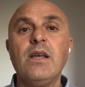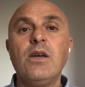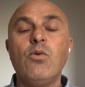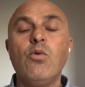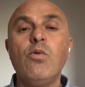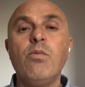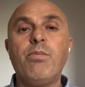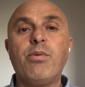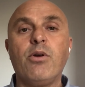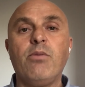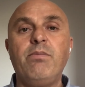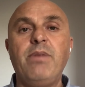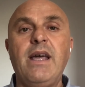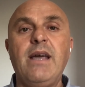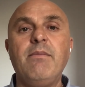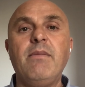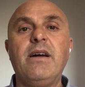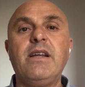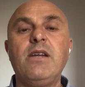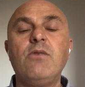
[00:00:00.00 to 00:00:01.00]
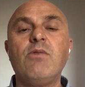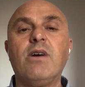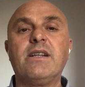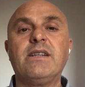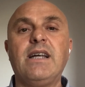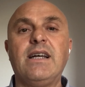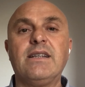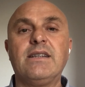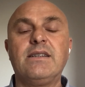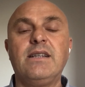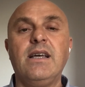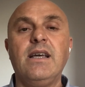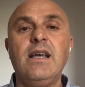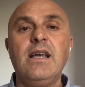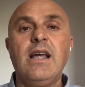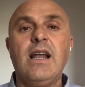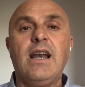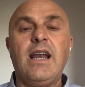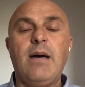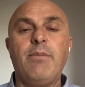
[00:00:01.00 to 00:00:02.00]
un problema
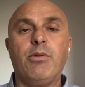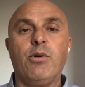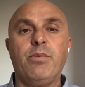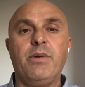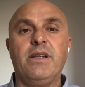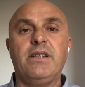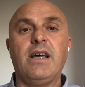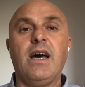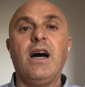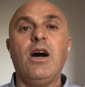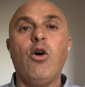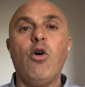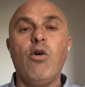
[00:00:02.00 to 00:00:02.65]
riguardante la proprietà,